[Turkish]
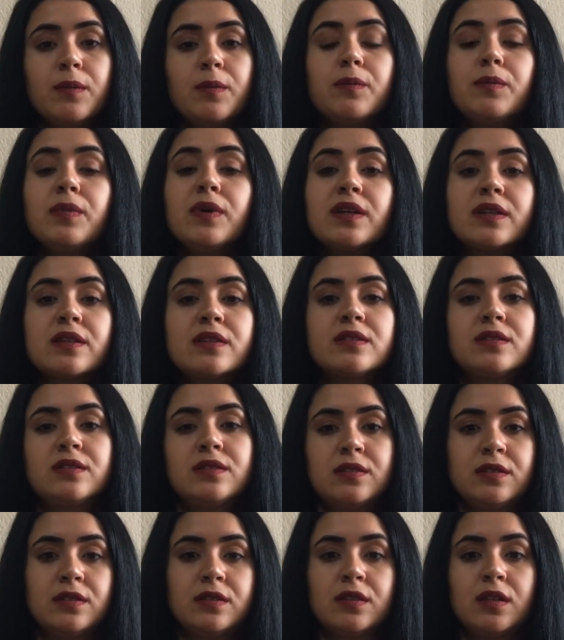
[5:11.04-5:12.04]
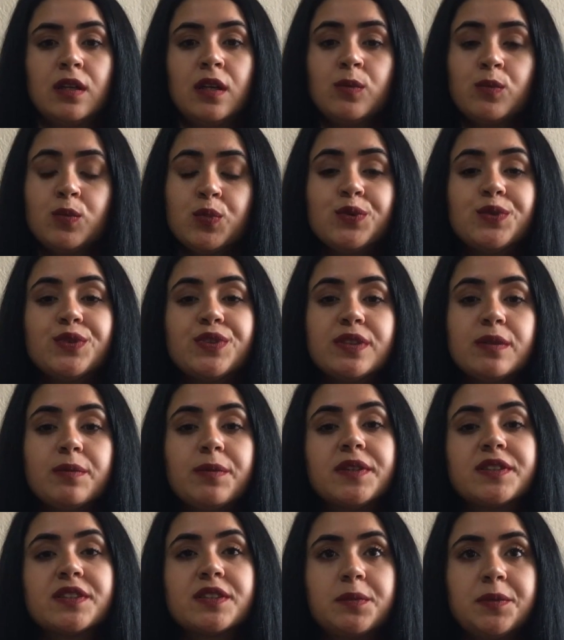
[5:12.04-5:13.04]
Bak Kıtır, bu işte
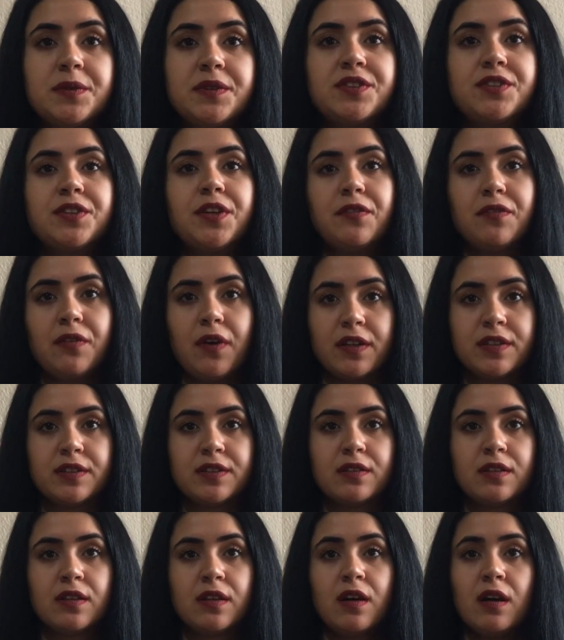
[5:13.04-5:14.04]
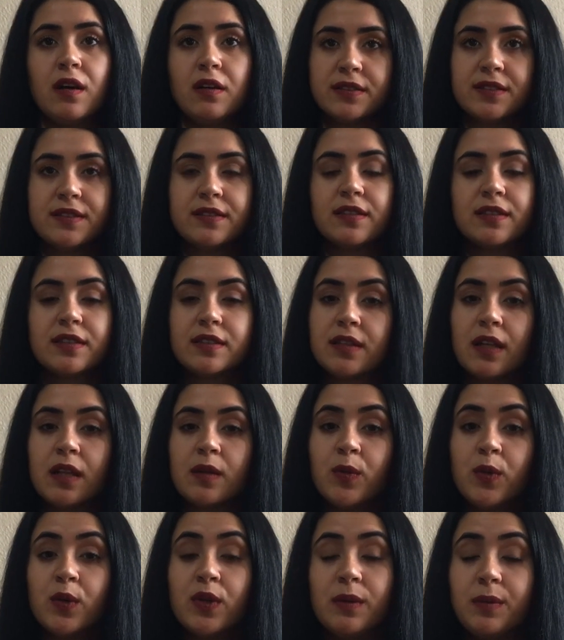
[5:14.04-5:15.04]
başka bir şey var. Aslan
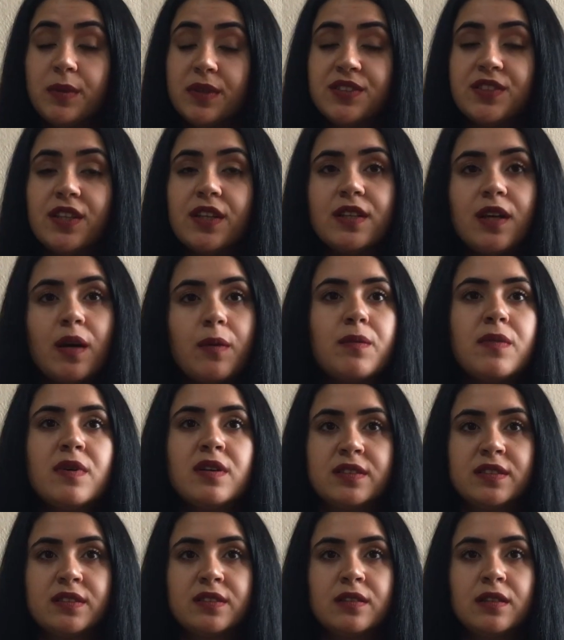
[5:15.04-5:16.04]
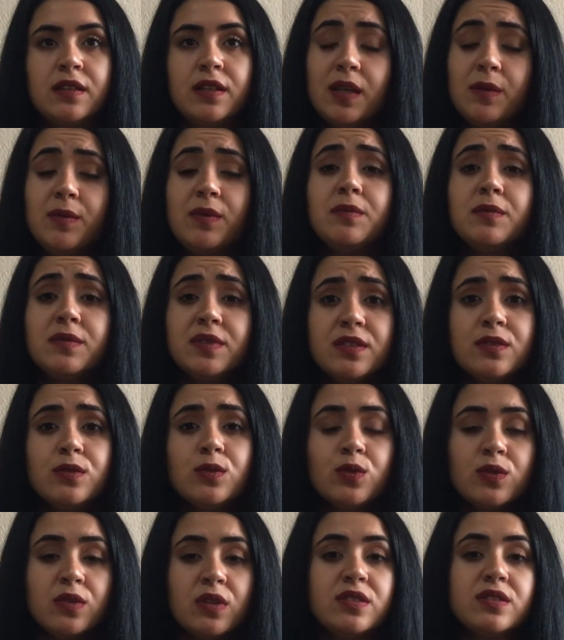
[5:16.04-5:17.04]
Kral böyle bir şey yapmaz. Emin misin
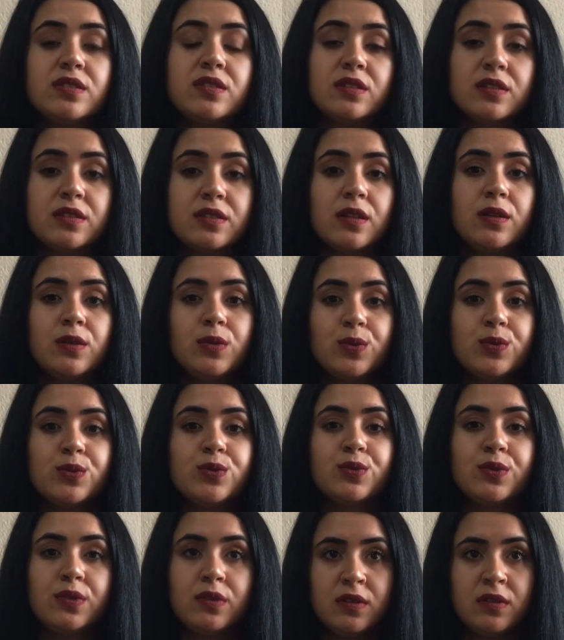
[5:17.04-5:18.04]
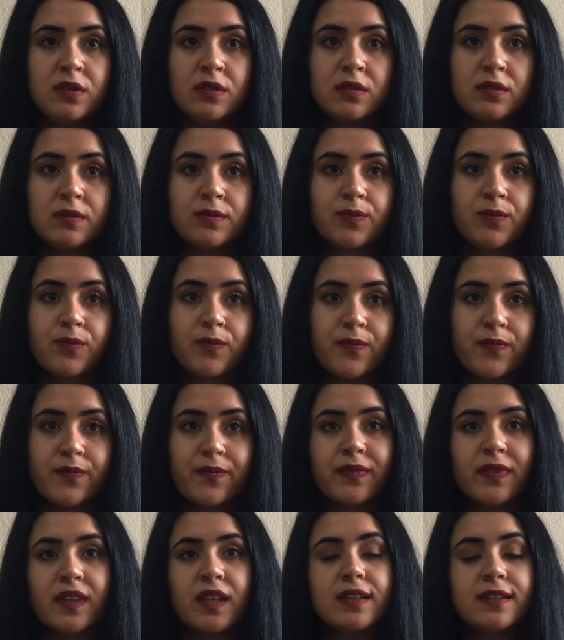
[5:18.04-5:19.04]
onun aslan kral olduğuna?
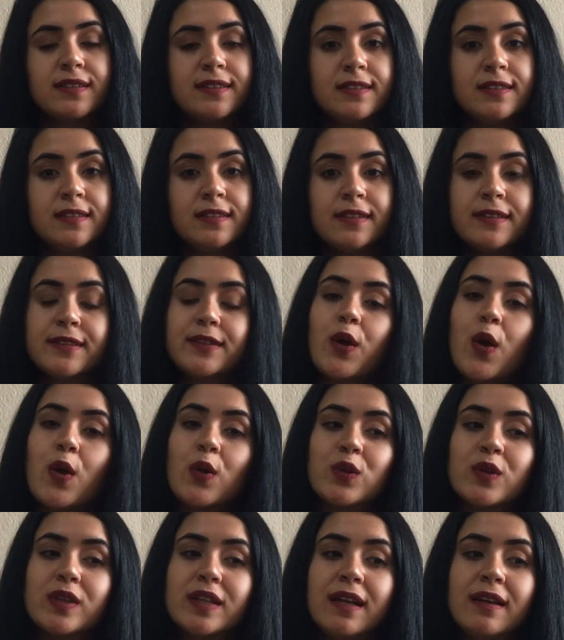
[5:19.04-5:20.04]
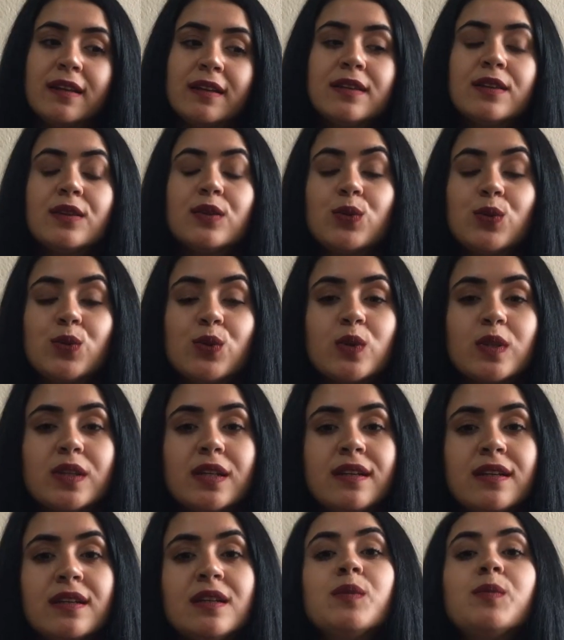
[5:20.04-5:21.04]
Kıtır gördüklerini,
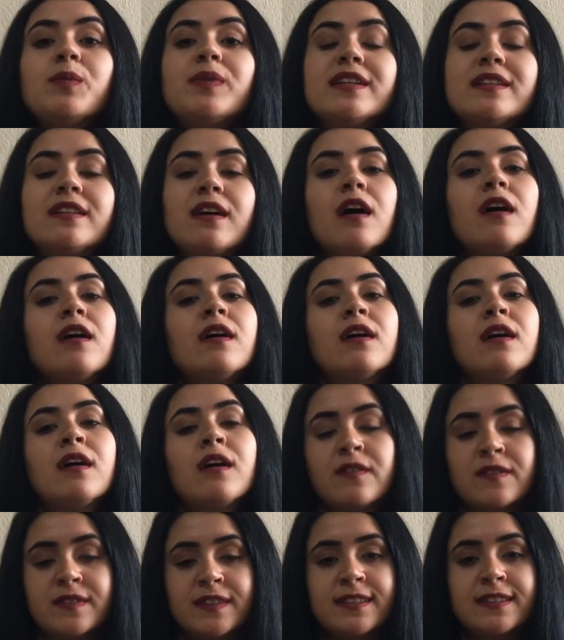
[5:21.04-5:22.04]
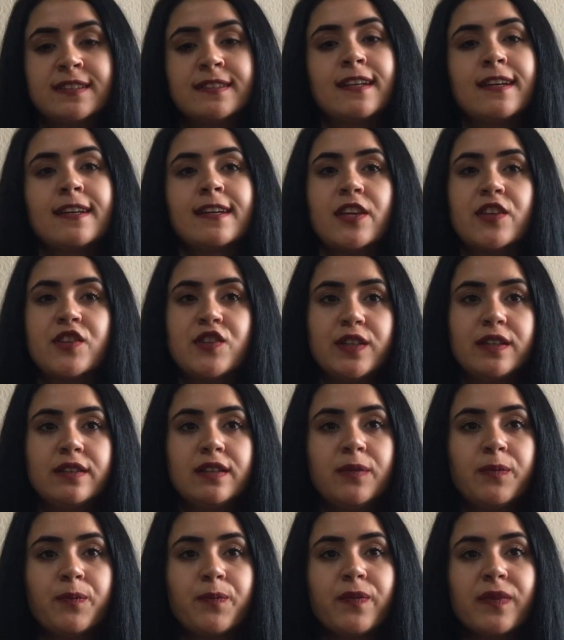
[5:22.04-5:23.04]
duyduklarını bir daha hafızasından
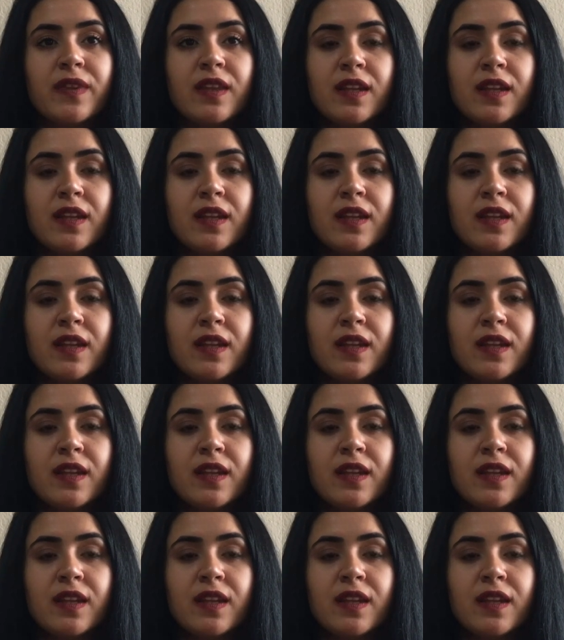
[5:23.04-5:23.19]
geçirdi.